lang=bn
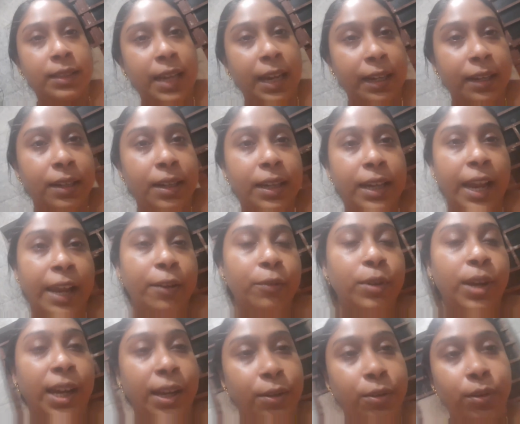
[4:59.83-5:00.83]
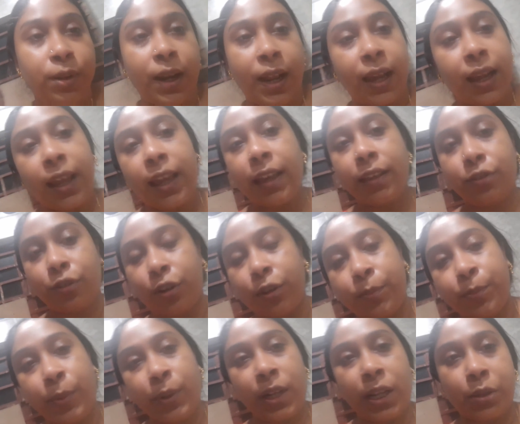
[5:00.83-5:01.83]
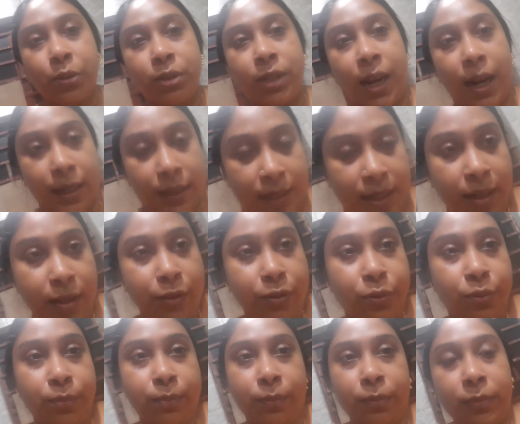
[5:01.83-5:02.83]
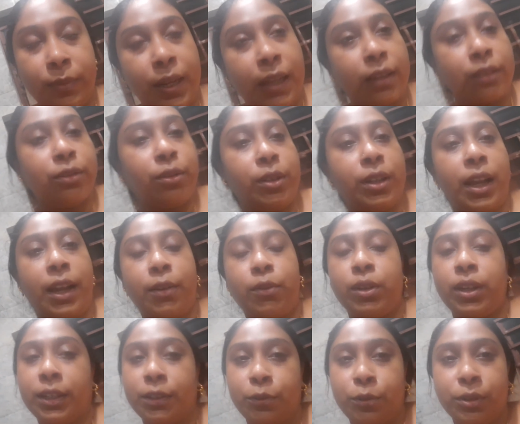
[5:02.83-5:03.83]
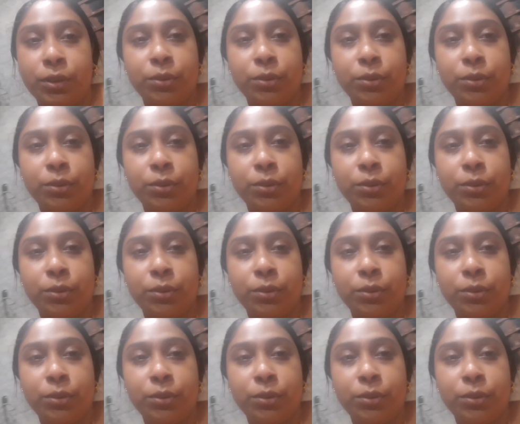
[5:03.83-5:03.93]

জানি না কেন এখন আগে চটপট এত ঠান্ডা লাগতো না এখন একটু